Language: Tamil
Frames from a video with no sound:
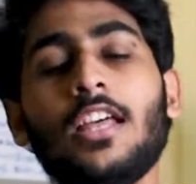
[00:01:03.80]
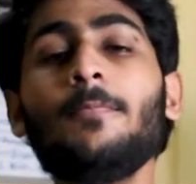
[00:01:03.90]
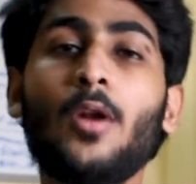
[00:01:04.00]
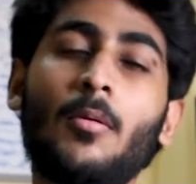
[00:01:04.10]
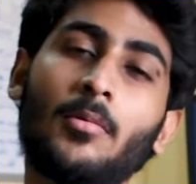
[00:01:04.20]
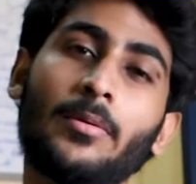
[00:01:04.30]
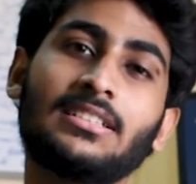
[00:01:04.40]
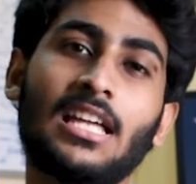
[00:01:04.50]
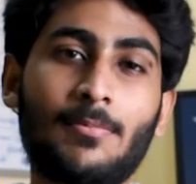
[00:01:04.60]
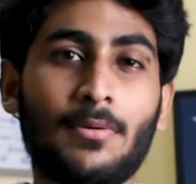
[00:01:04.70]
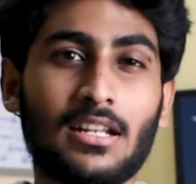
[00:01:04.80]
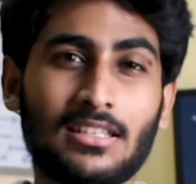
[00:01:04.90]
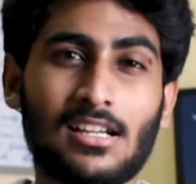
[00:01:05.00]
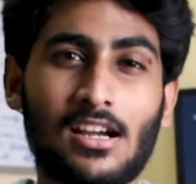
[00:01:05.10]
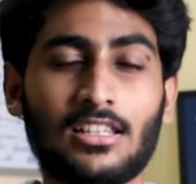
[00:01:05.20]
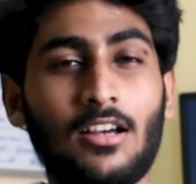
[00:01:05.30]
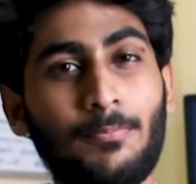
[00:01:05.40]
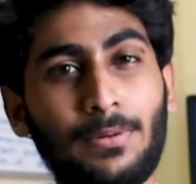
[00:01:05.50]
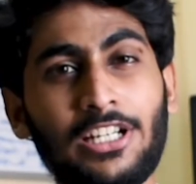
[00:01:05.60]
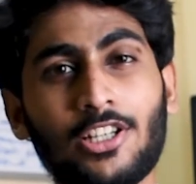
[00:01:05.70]
இதே ப்ராப்ளமே சரி பண்ணுறதுக்காக
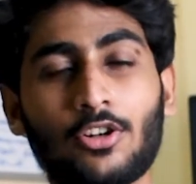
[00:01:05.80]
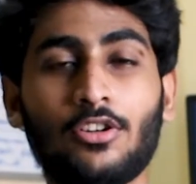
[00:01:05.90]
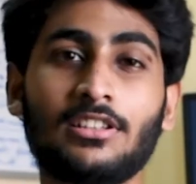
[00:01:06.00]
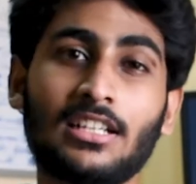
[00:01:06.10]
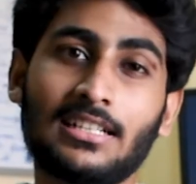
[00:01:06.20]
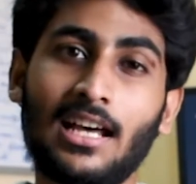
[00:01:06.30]
தான் பீட்டரும் இந்த